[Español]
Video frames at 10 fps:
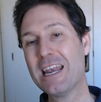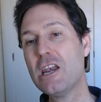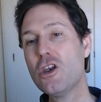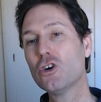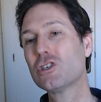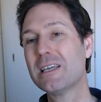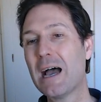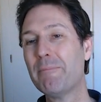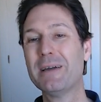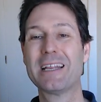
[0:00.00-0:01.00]
No se
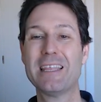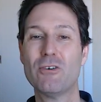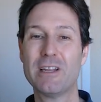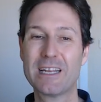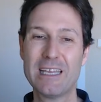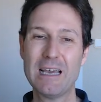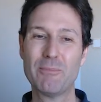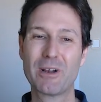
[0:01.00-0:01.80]
ha perdido energía,